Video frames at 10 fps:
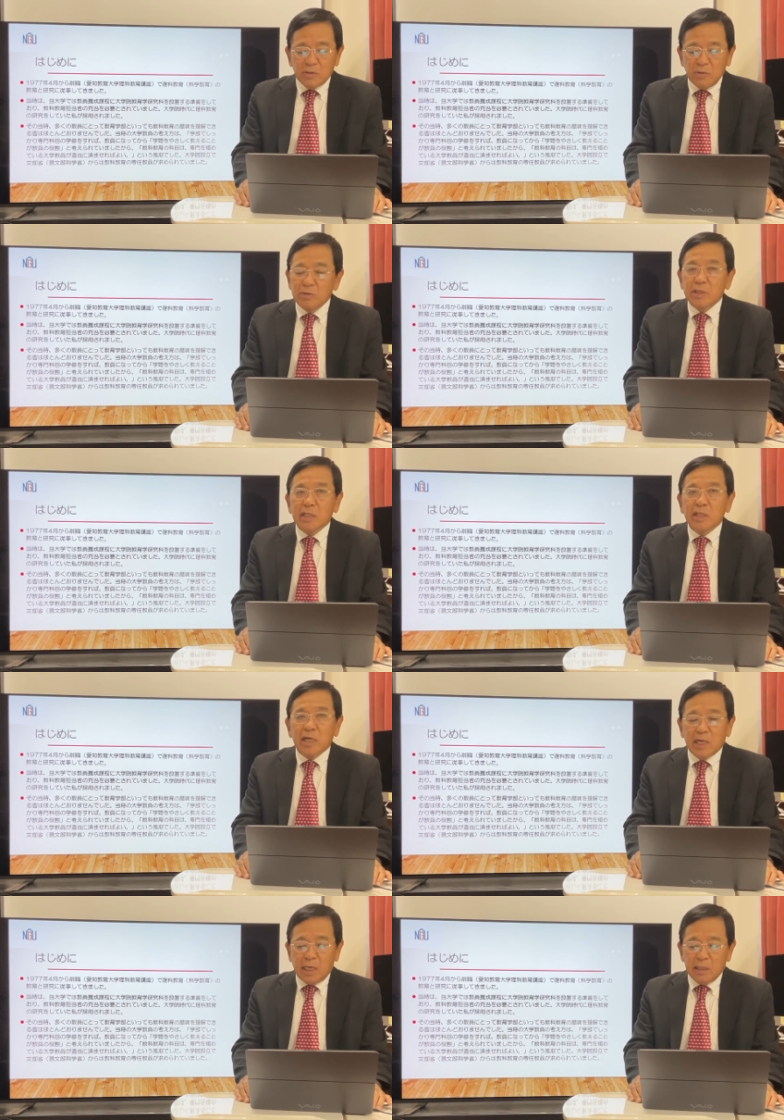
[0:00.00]
教員になって
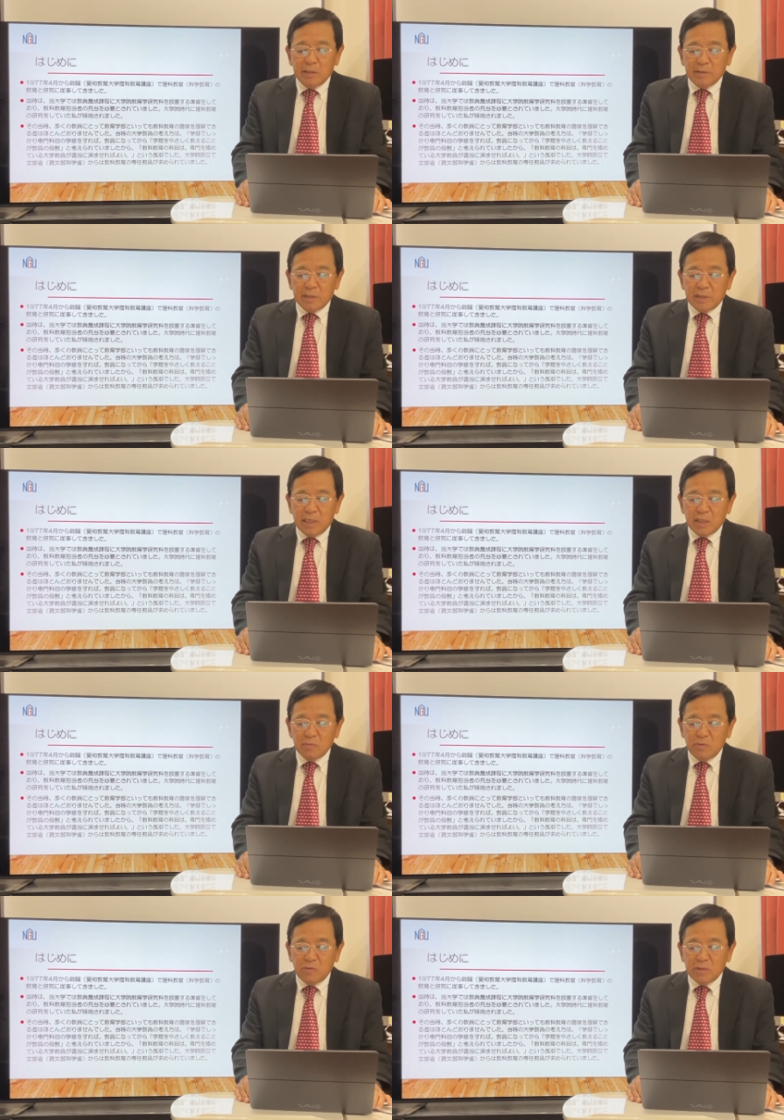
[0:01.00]
から
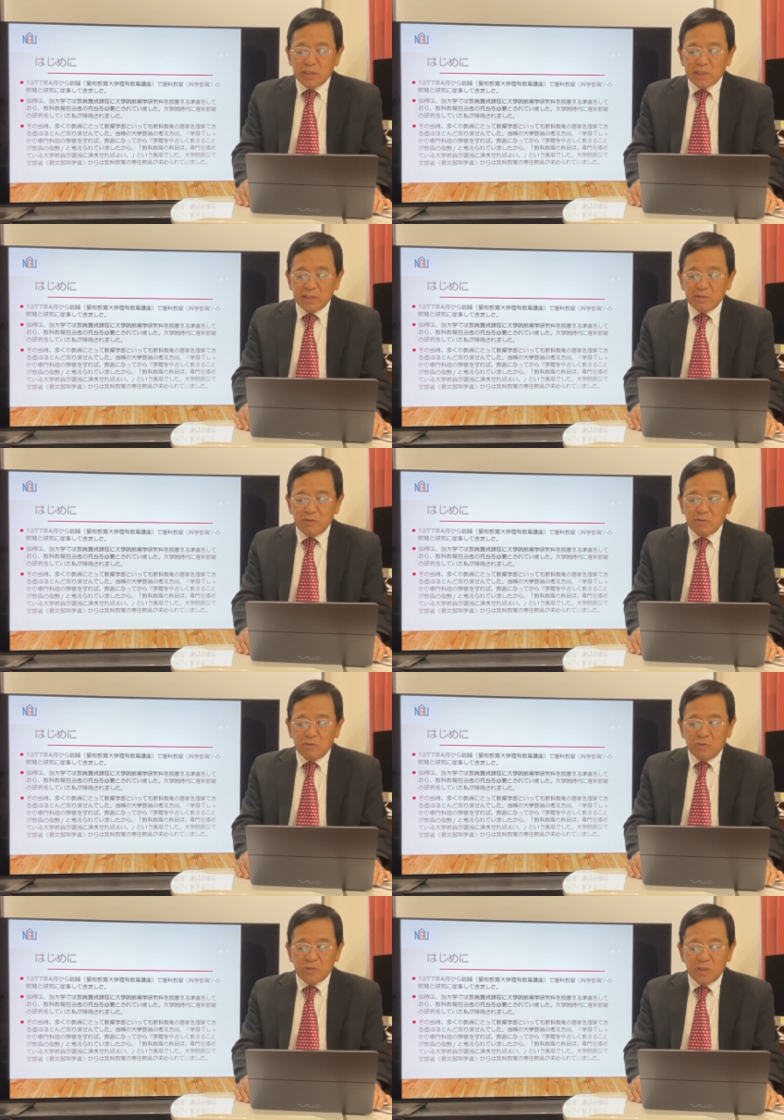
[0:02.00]
学問を優しく
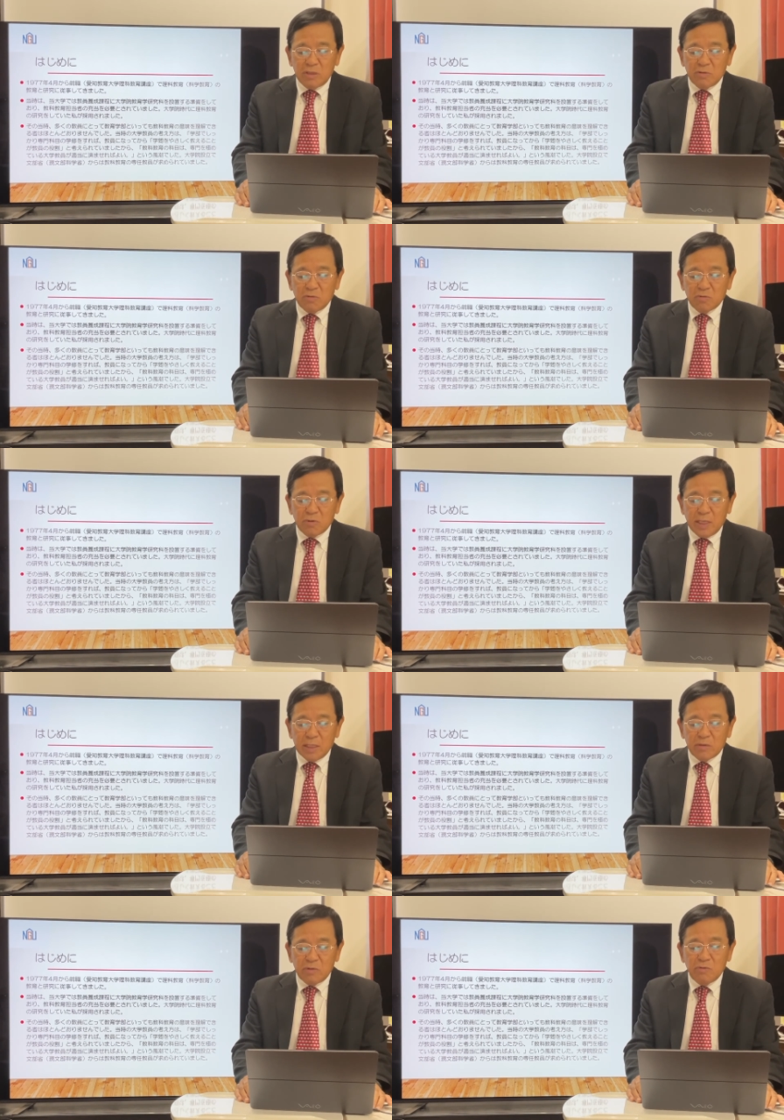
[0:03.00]
教えること
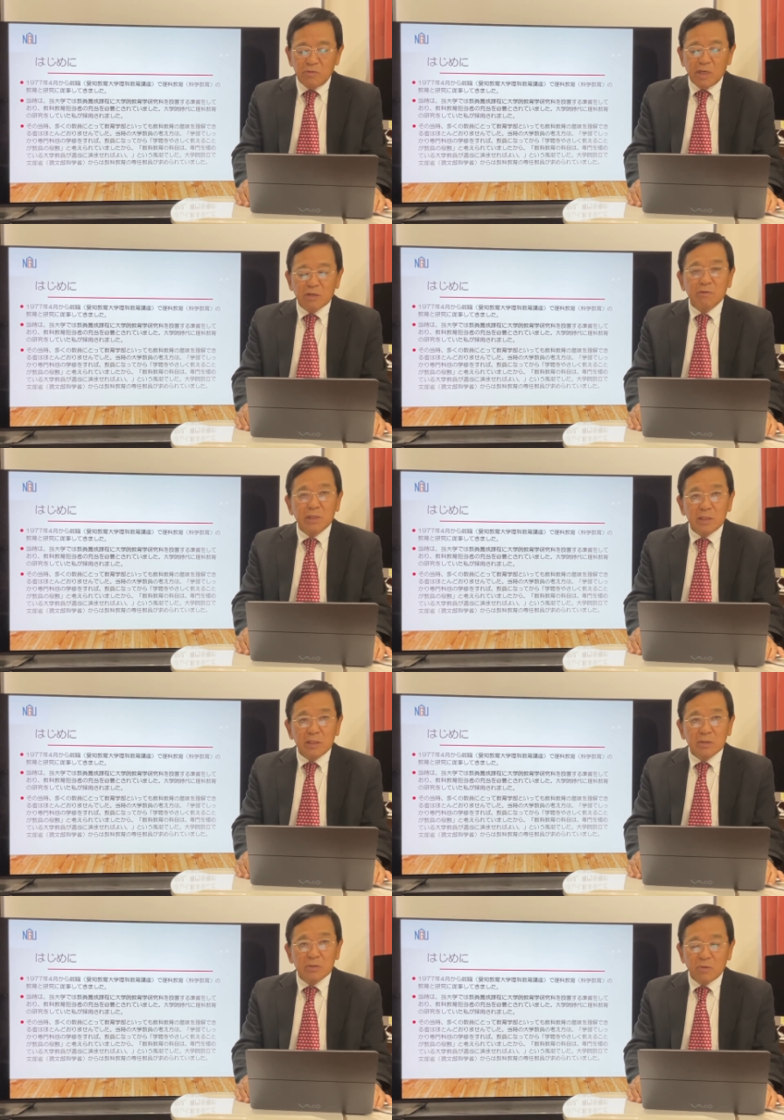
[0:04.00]
が教員の役割
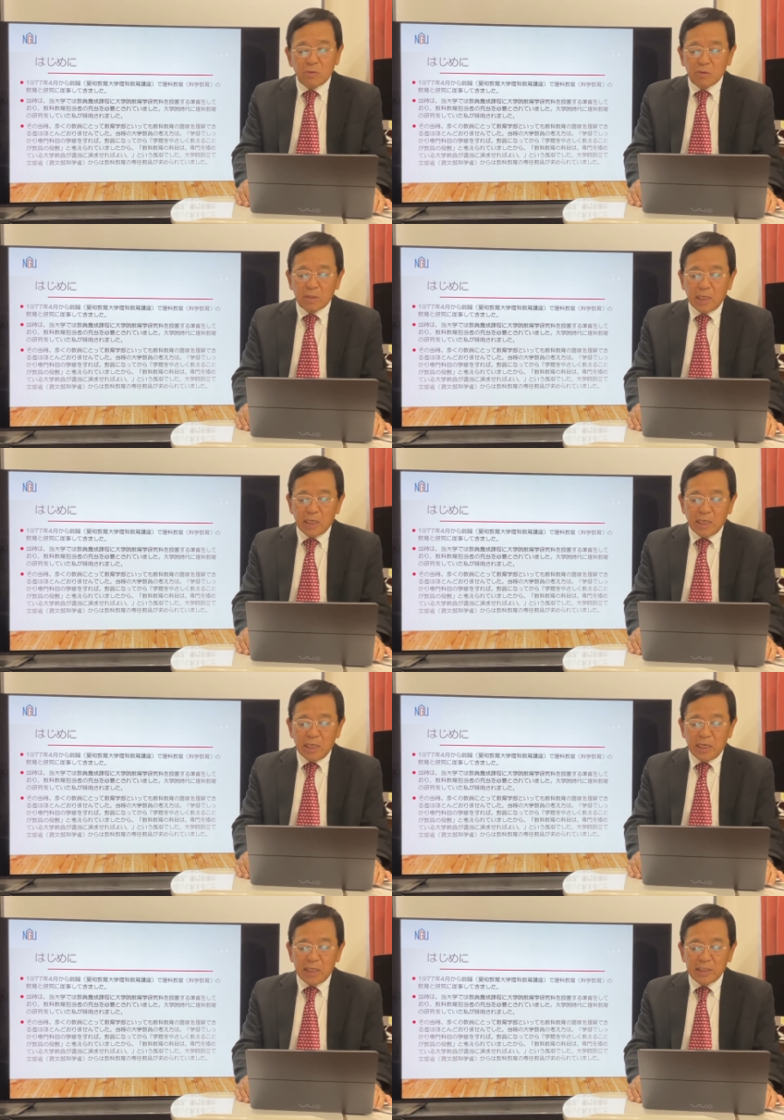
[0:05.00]
と考
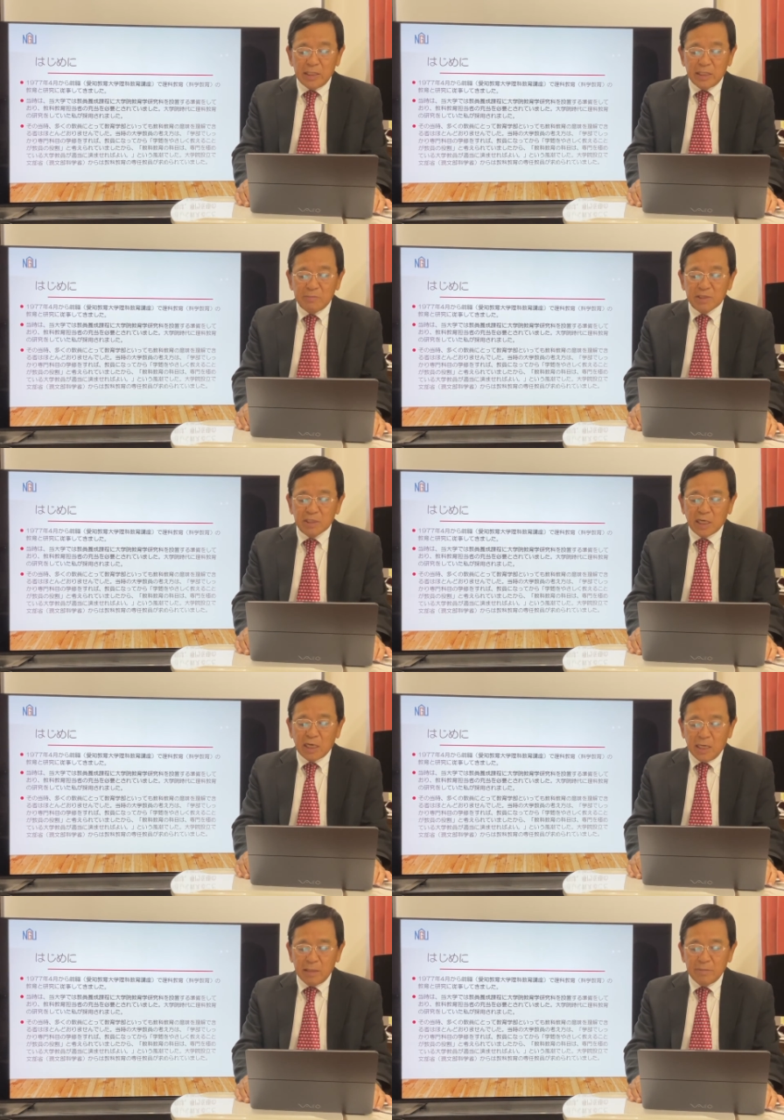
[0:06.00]
えられていましたか
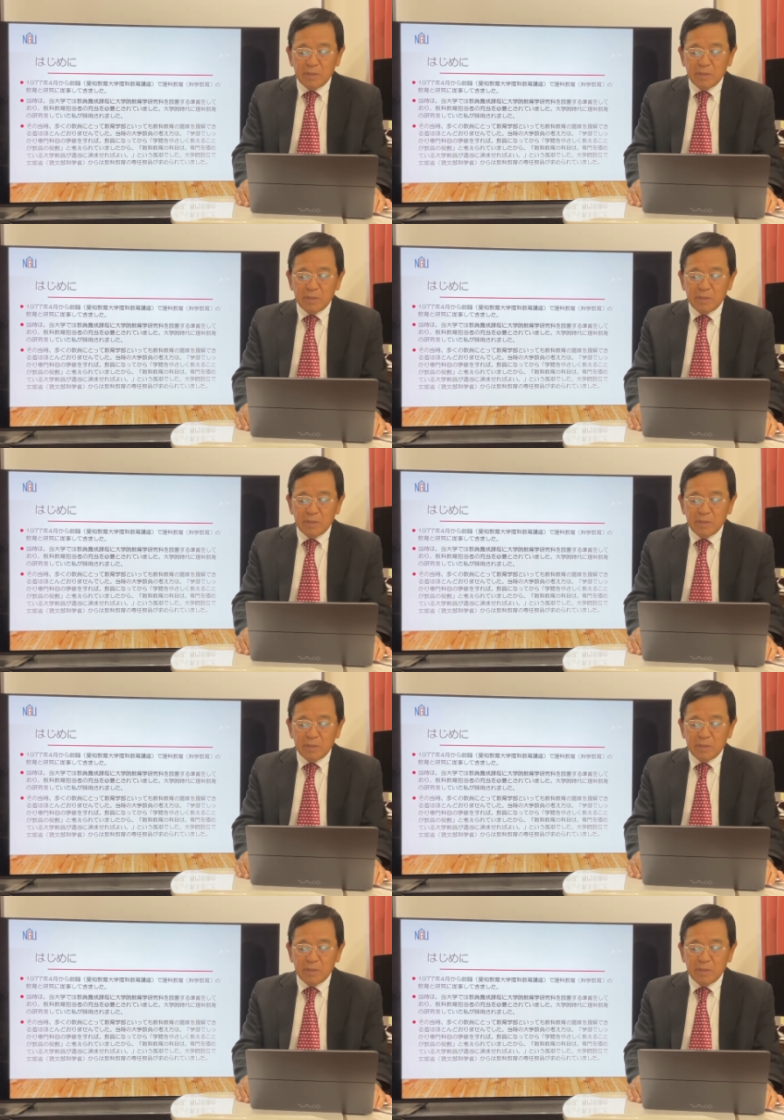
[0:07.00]
ら